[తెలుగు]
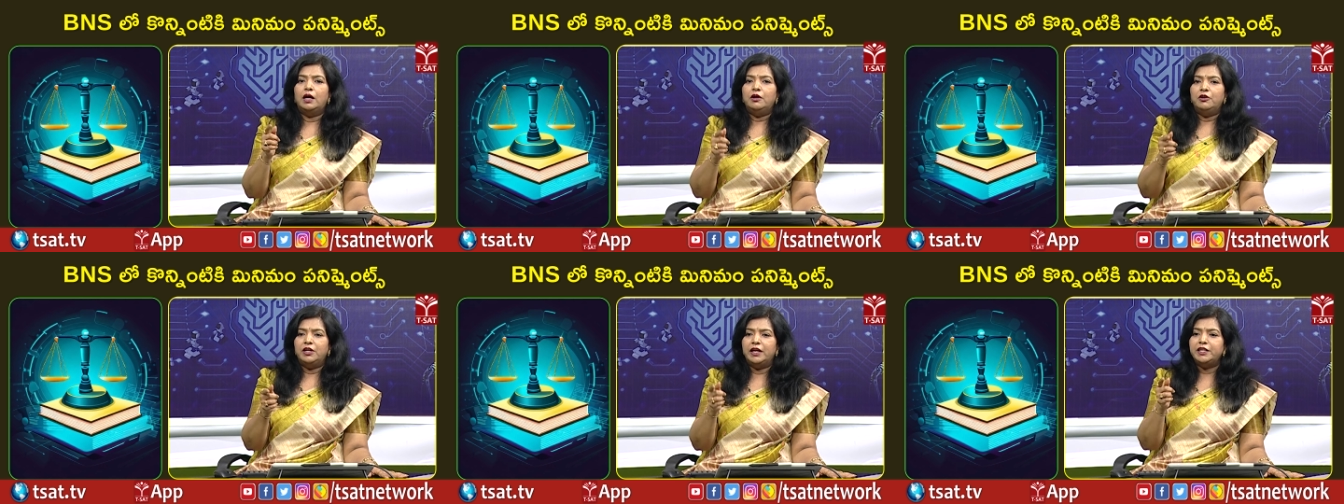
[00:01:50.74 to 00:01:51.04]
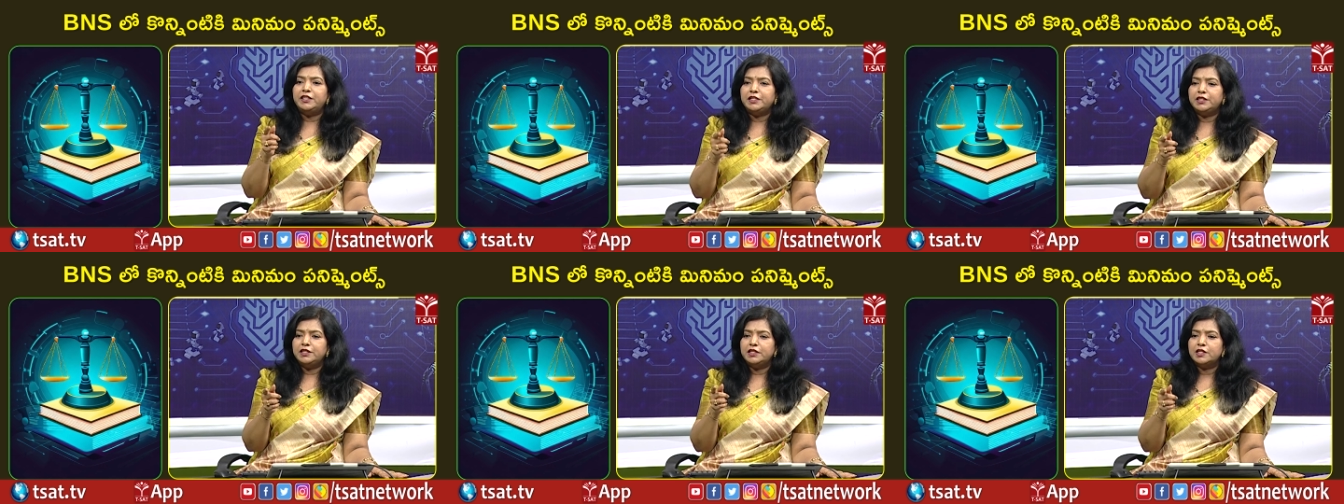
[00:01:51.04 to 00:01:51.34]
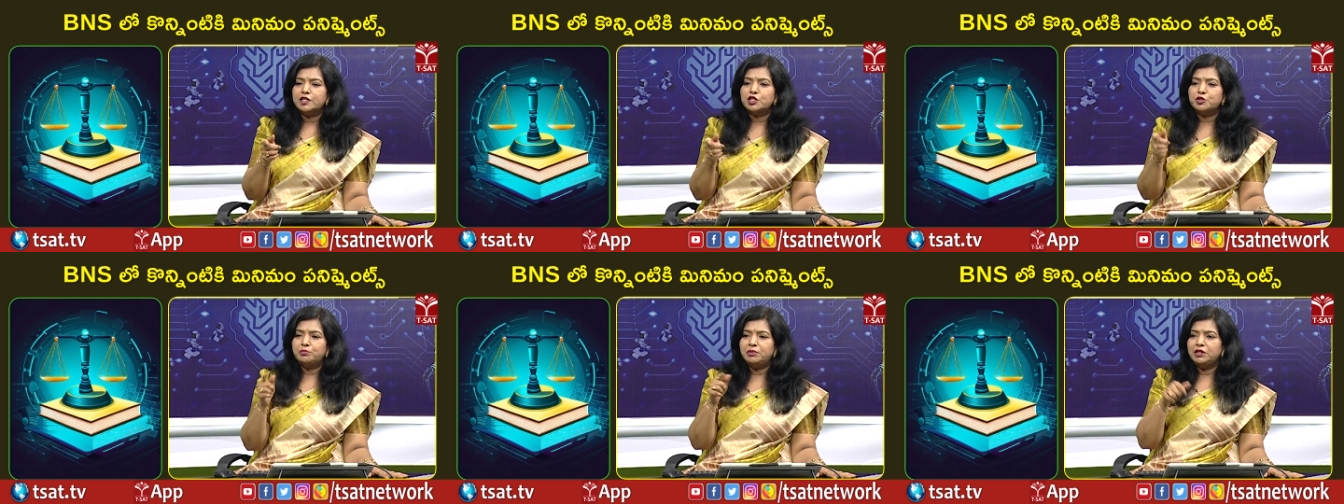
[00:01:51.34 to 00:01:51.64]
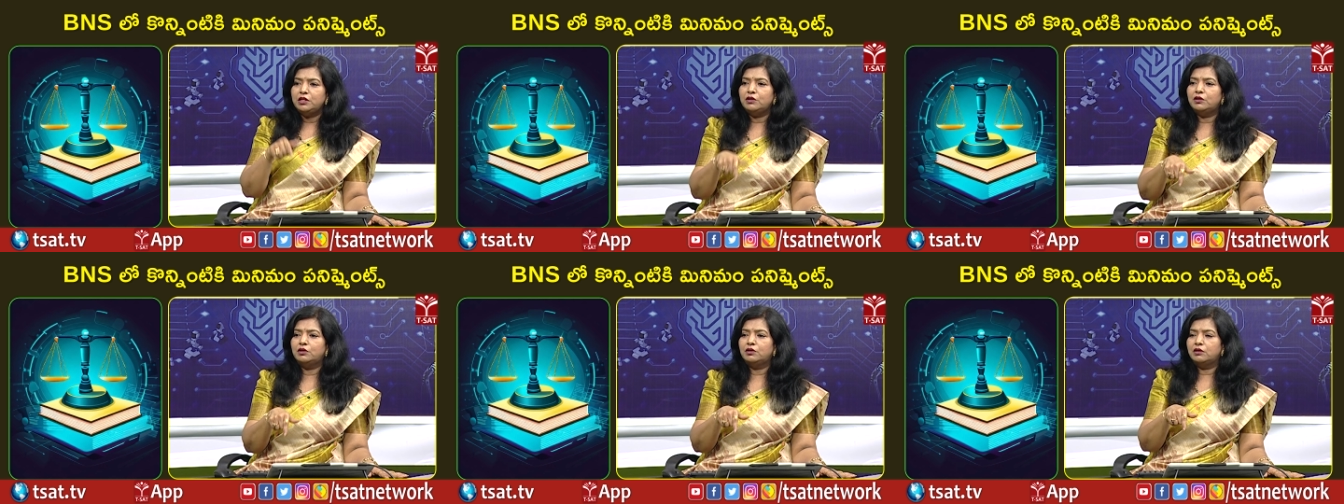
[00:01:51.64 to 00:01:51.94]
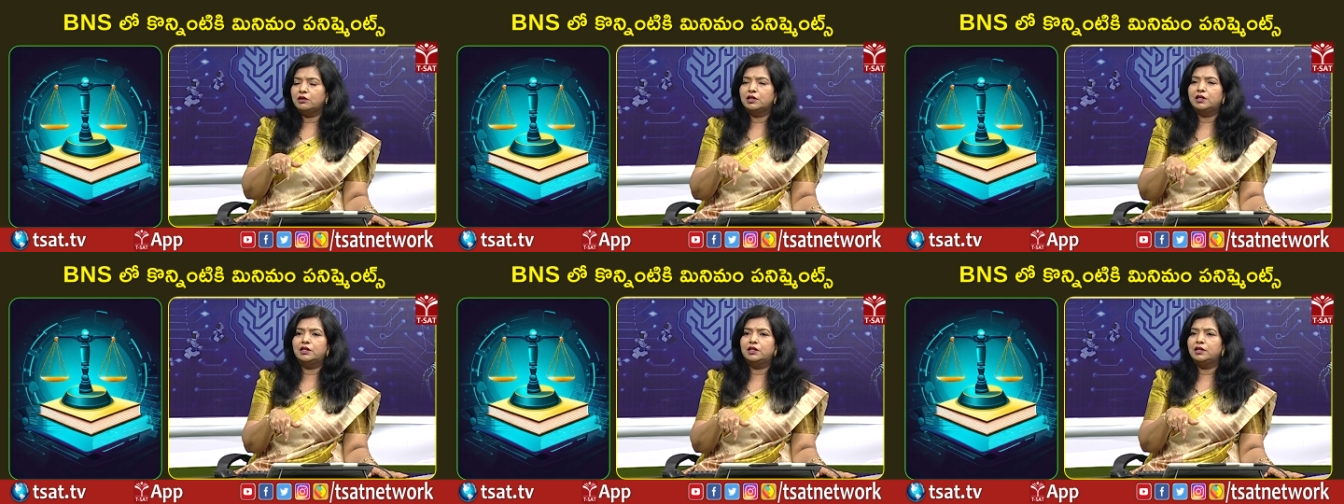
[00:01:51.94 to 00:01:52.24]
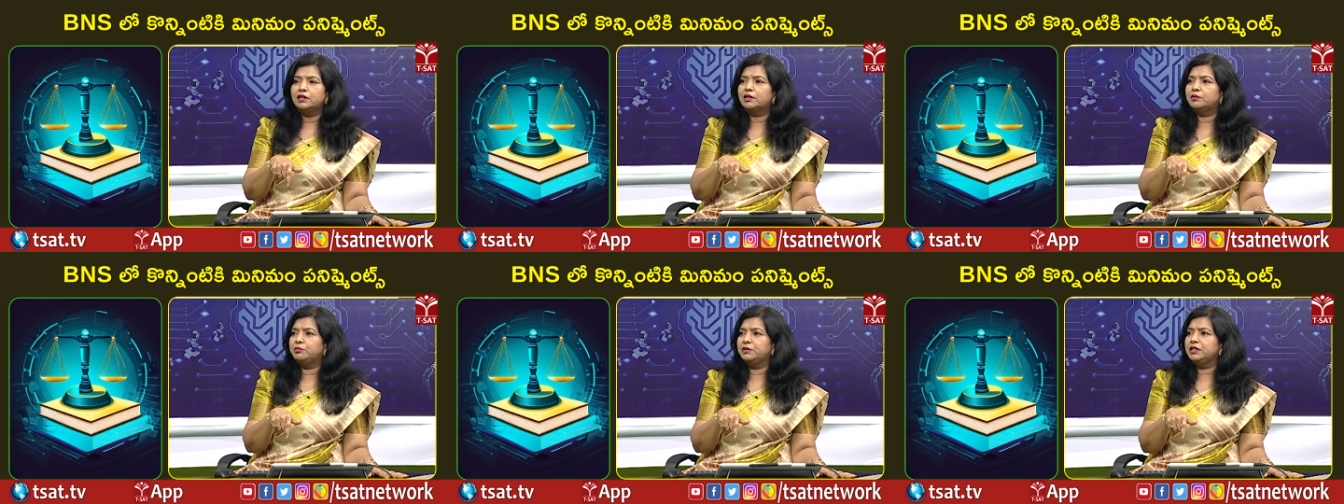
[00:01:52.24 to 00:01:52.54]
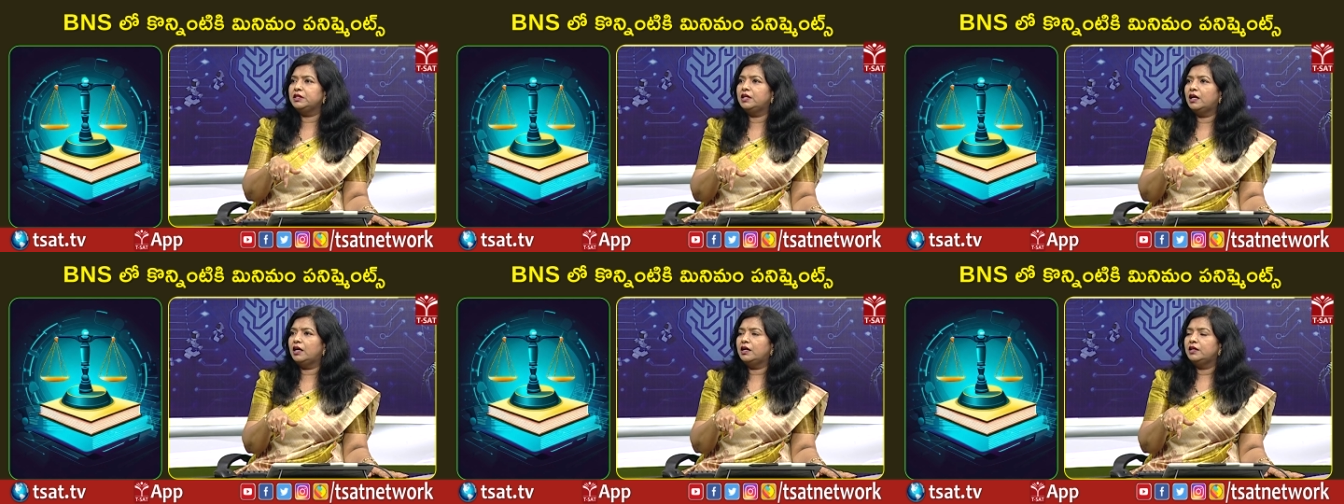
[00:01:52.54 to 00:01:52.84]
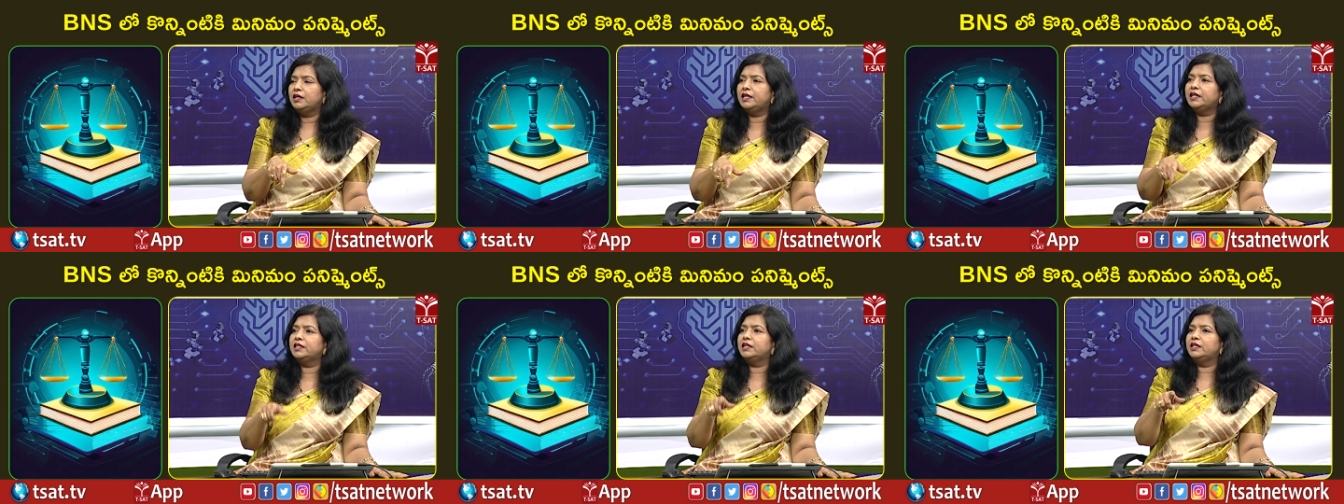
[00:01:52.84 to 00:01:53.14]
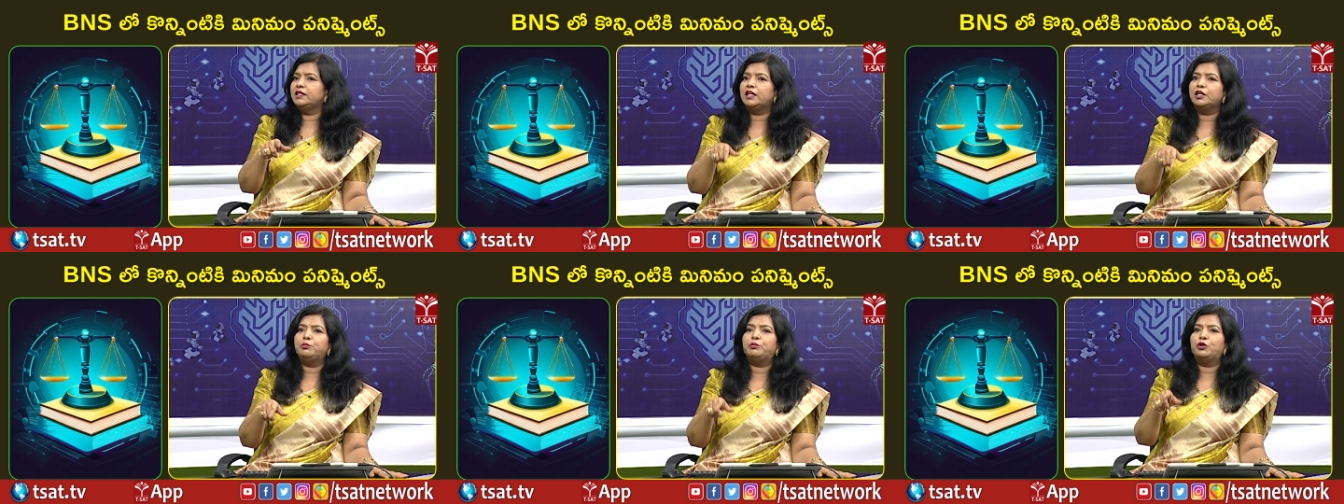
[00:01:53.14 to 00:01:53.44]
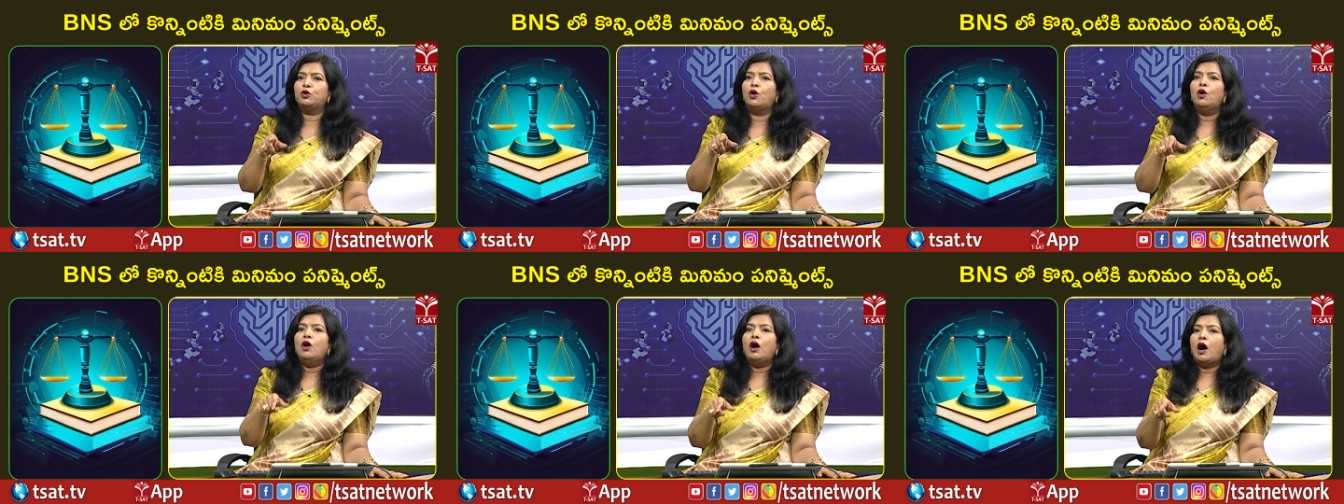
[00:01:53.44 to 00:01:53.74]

ఎయిటీన్ ఇయర్స్ బిలో గర్ల్ మీద లేదంటే ఇప్పుడు